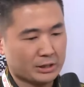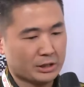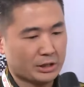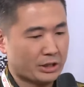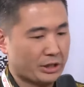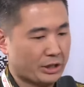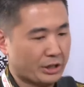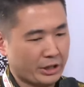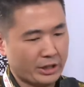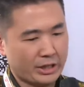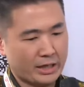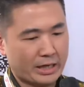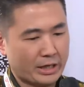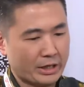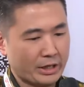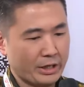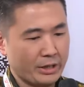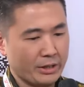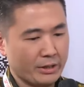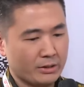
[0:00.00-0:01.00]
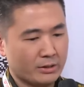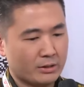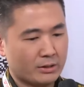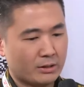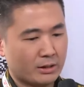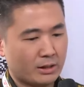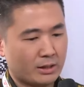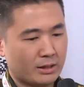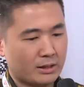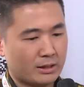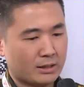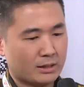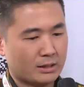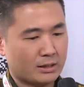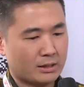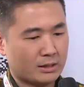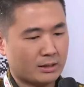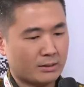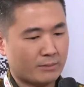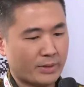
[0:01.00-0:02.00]
uh, terdiri dari
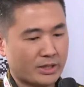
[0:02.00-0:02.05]
uh,